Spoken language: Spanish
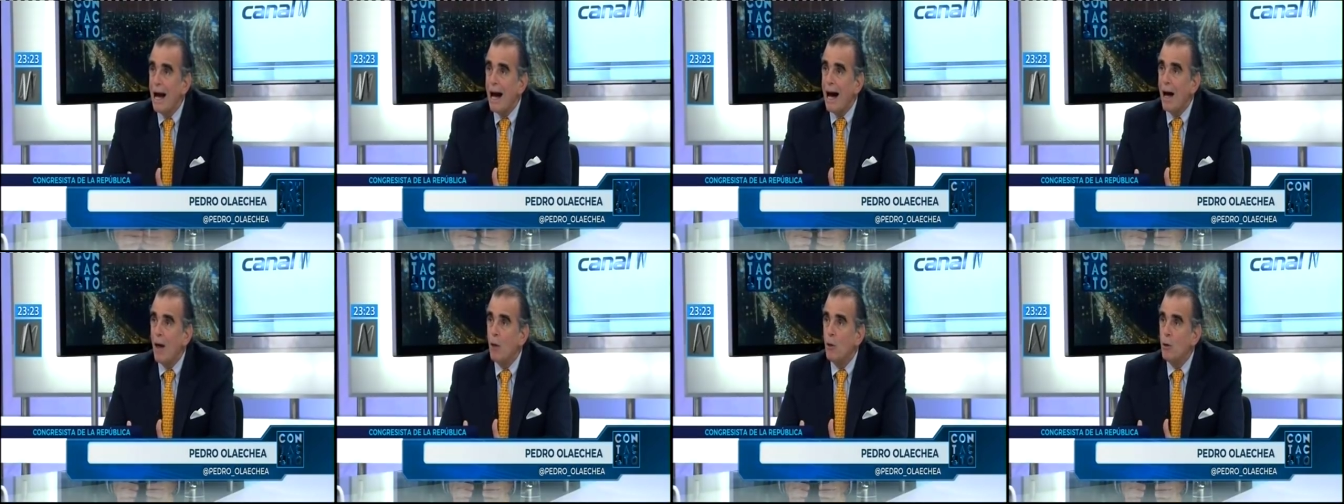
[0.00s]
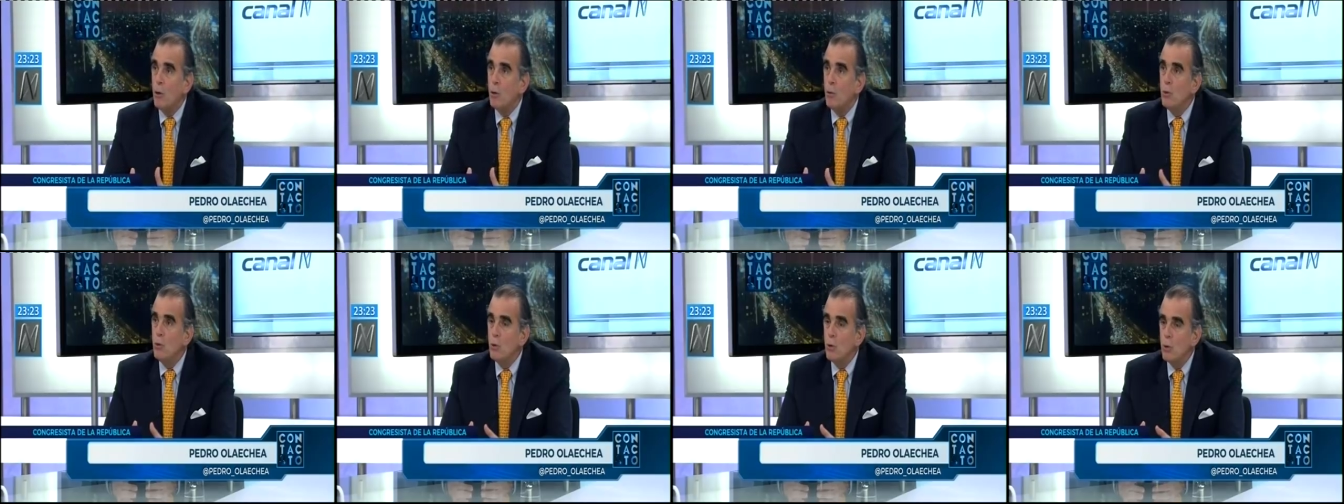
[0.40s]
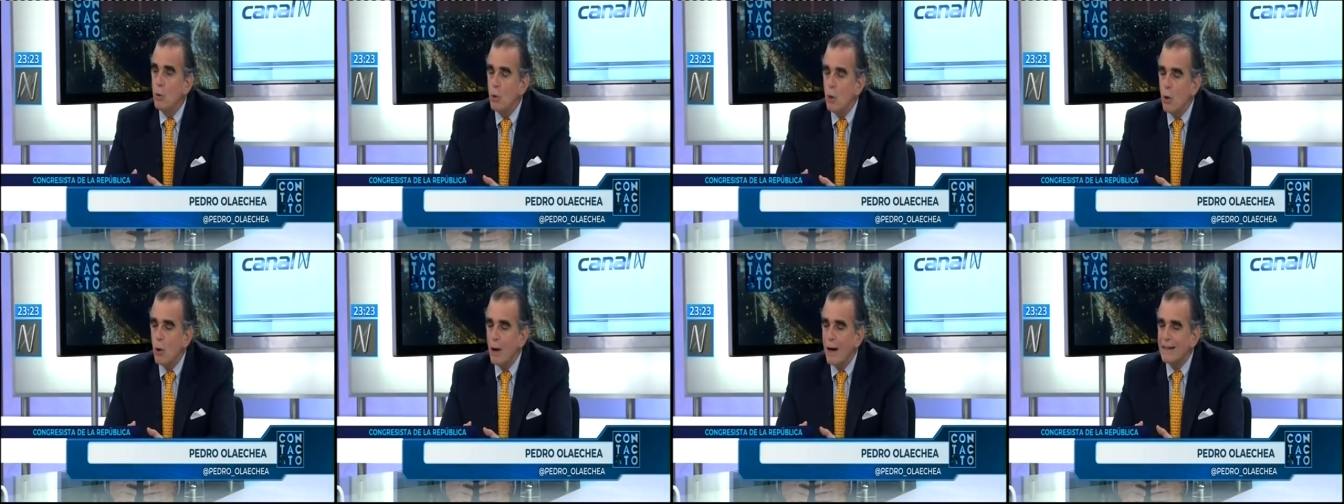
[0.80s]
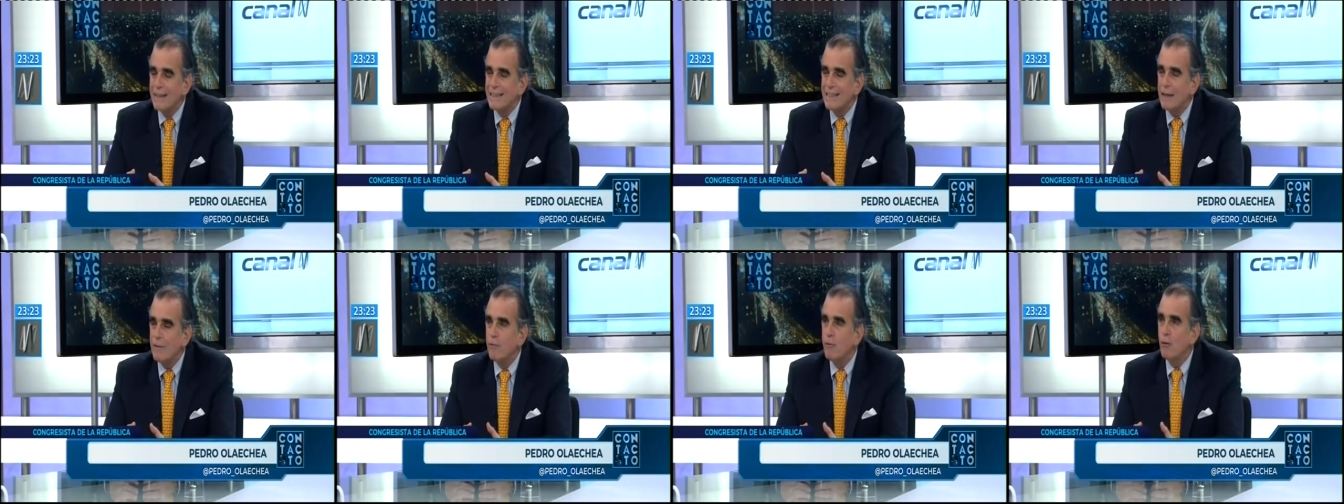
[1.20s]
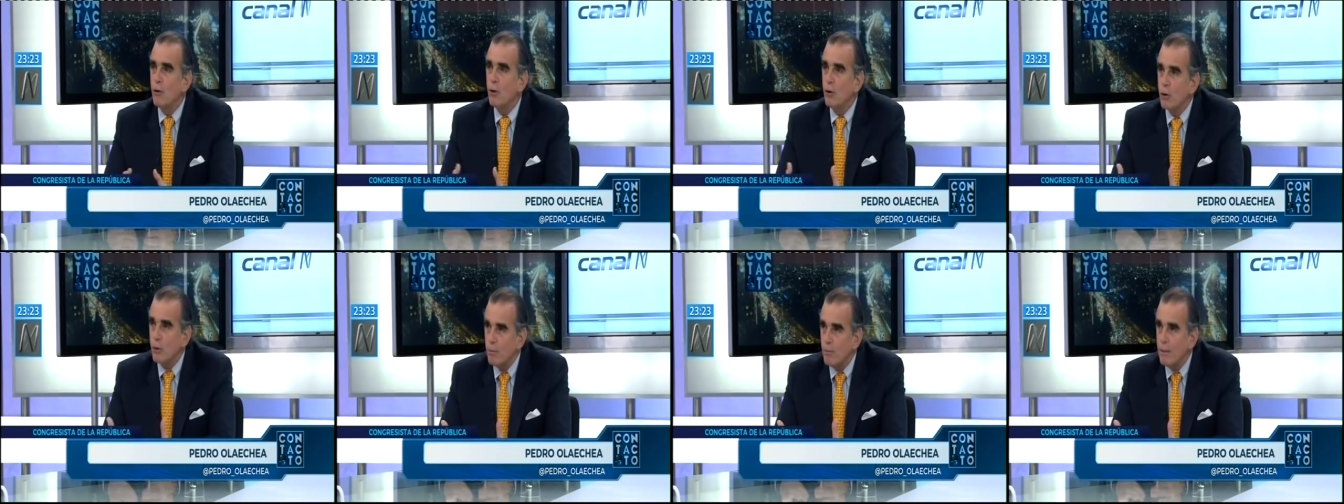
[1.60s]
a donde uno se
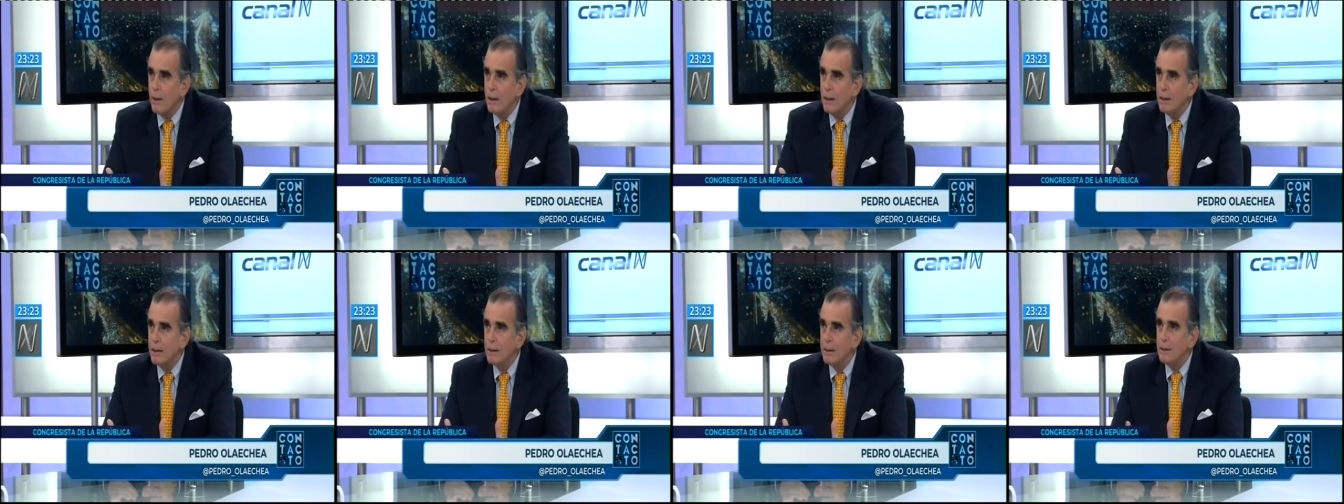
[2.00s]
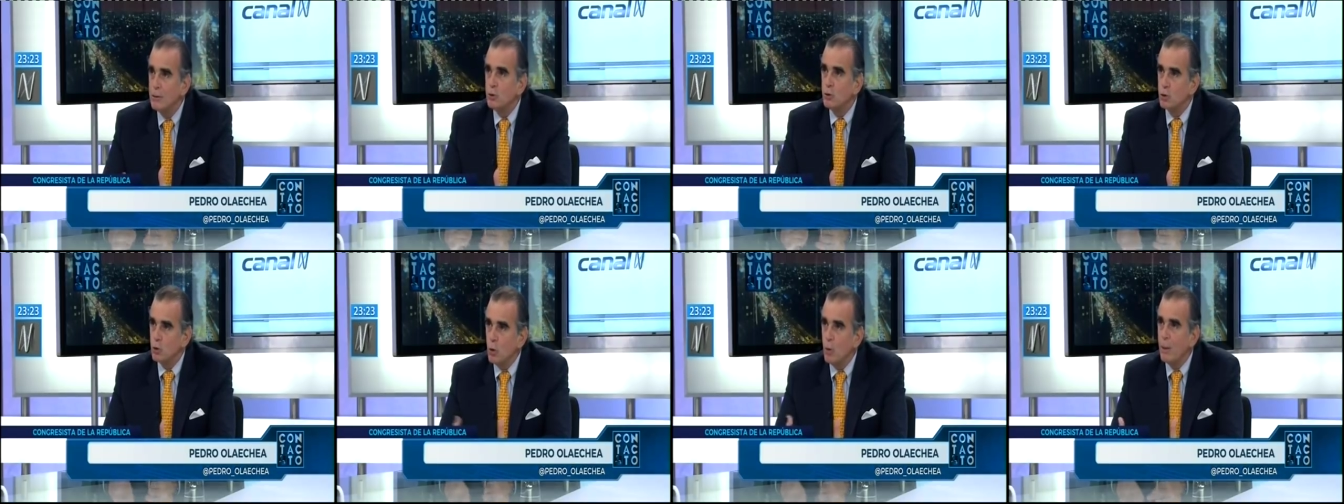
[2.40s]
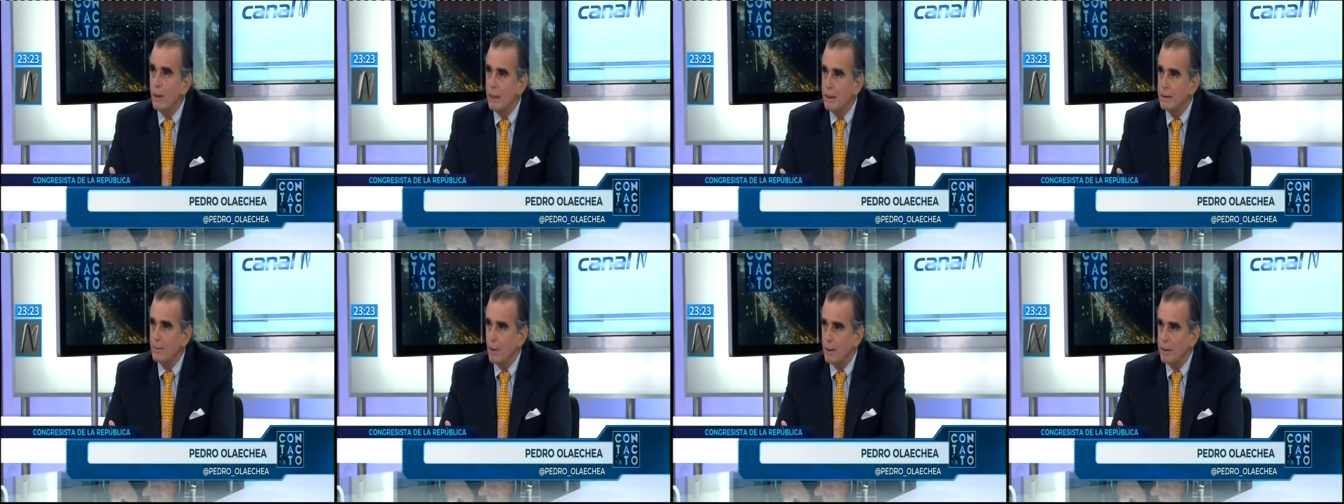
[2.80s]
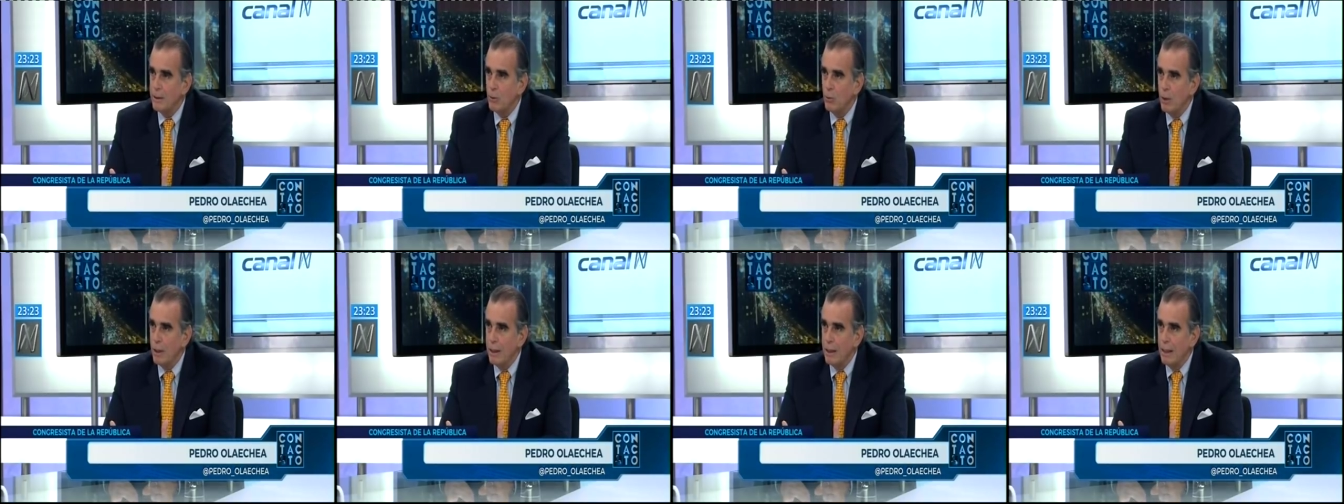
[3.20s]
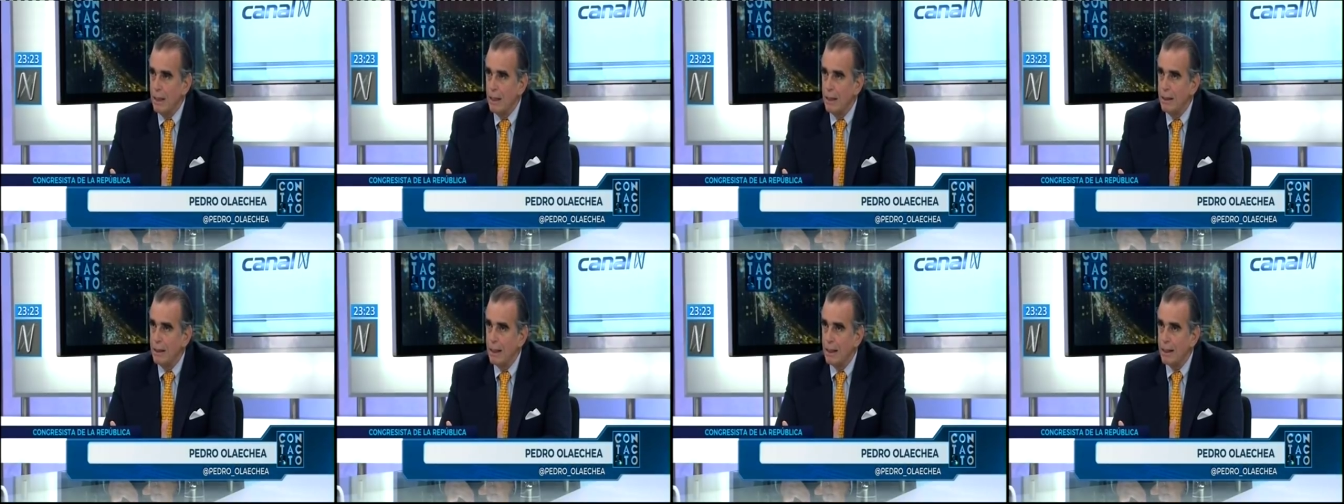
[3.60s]
forma sobre las
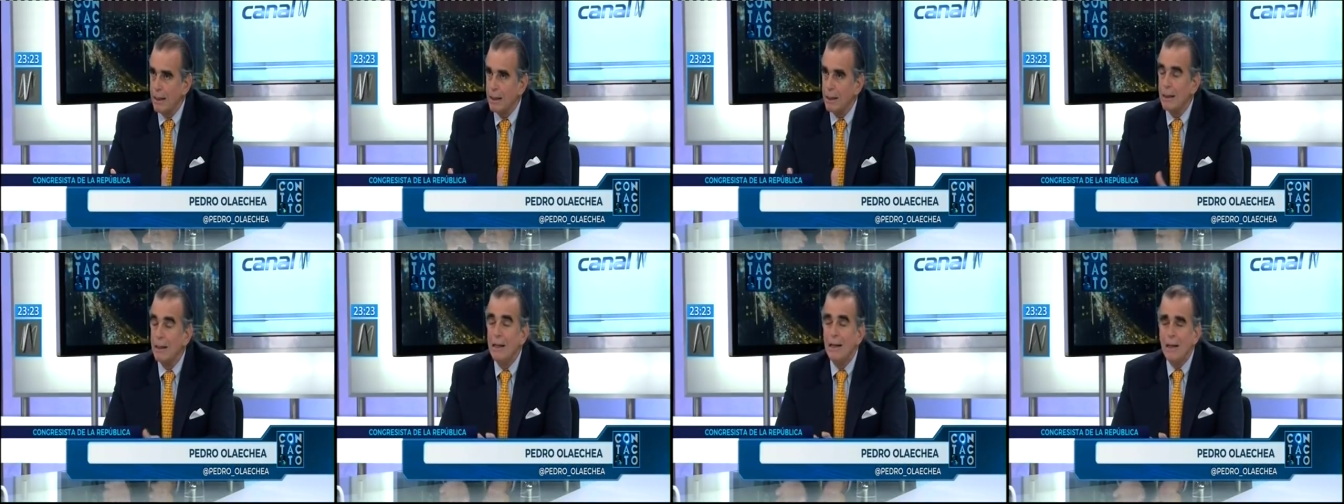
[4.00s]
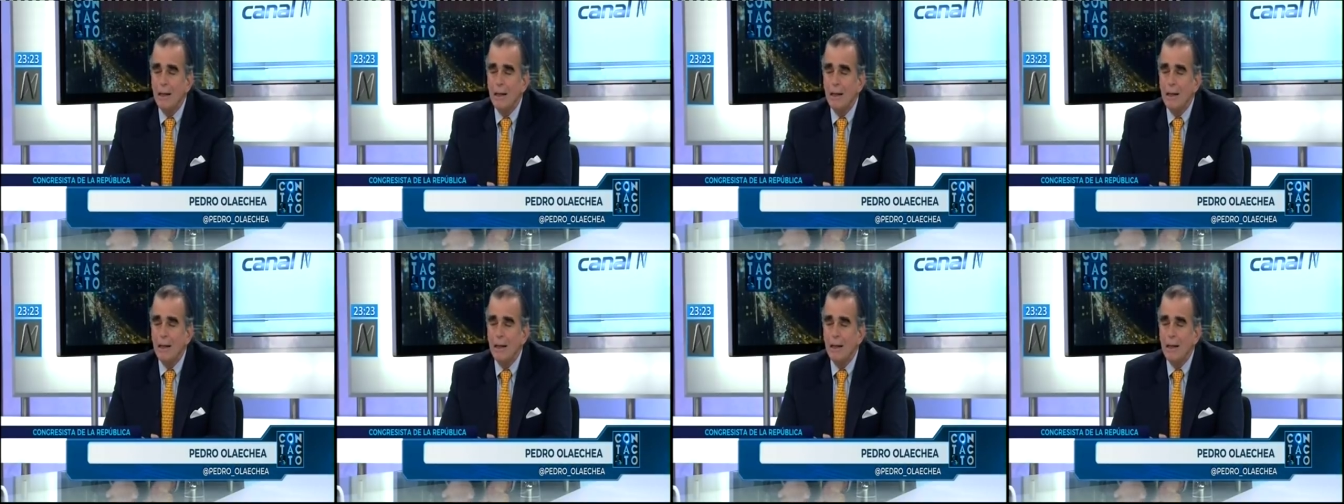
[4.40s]
particularidades de la carrera.